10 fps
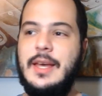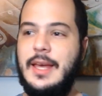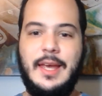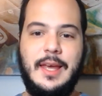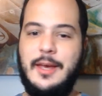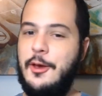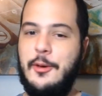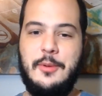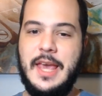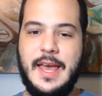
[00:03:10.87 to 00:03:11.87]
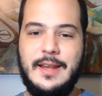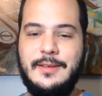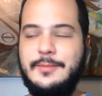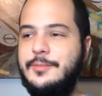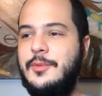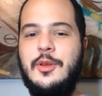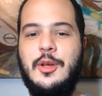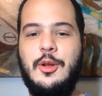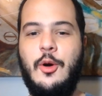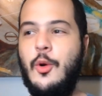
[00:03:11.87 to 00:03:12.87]
eh, bien
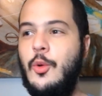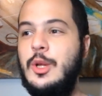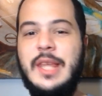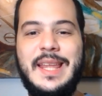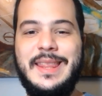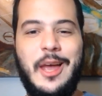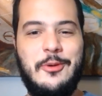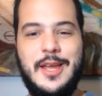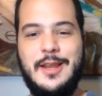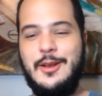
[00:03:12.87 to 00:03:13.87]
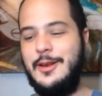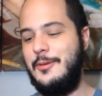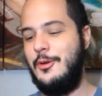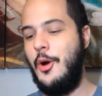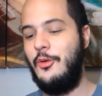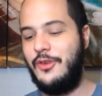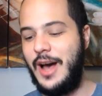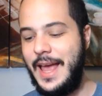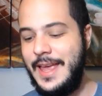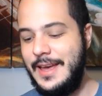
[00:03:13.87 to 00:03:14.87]
eh, ocultista, bien
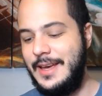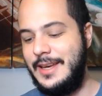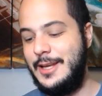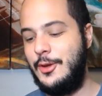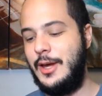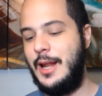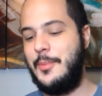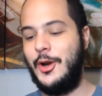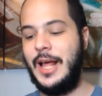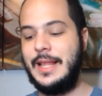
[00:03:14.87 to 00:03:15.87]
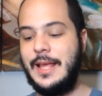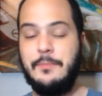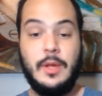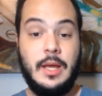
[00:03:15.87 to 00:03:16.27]
low-fi y toda la perorata.